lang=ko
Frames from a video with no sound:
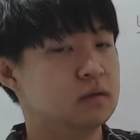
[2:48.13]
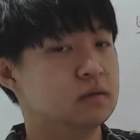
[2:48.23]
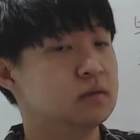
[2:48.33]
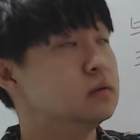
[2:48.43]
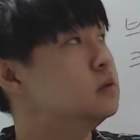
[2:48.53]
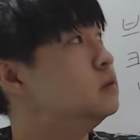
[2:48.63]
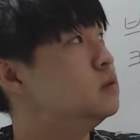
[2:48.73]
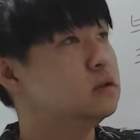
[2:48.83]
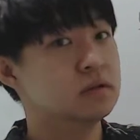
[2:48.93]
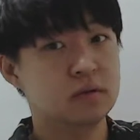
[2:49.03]
그
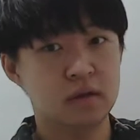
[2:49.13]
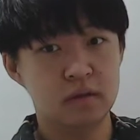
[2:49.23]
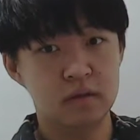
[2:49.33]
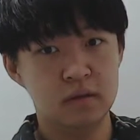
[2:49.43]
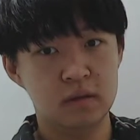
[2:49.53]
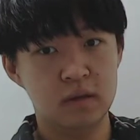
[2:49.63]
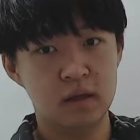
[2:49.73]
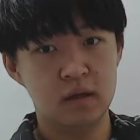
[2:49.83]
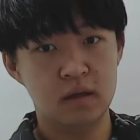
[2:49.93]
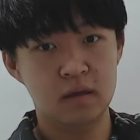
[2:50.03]
시절에는
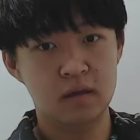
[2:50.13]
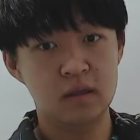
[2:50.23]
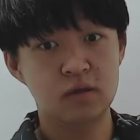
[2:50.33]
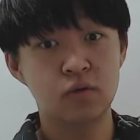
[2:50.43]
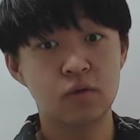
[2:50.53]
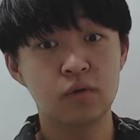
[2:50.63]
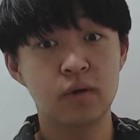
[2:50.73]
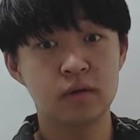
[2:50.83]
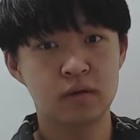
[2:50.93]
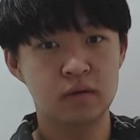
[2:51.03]
이게 이
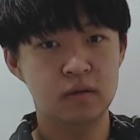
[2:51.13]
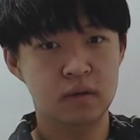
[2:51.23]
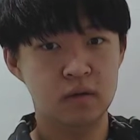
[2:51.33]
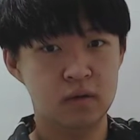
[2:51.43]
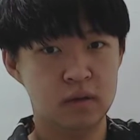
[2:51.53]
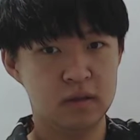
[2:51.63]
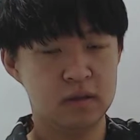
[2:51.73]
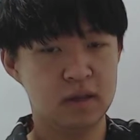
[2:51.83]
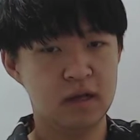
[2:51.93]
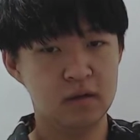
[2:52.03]
종교에서는 이거를
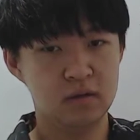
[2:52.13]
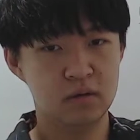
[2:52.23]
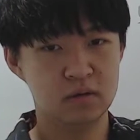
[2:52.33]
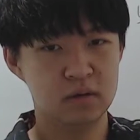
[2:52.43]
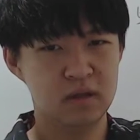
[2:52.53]
이제 따르는 거죠.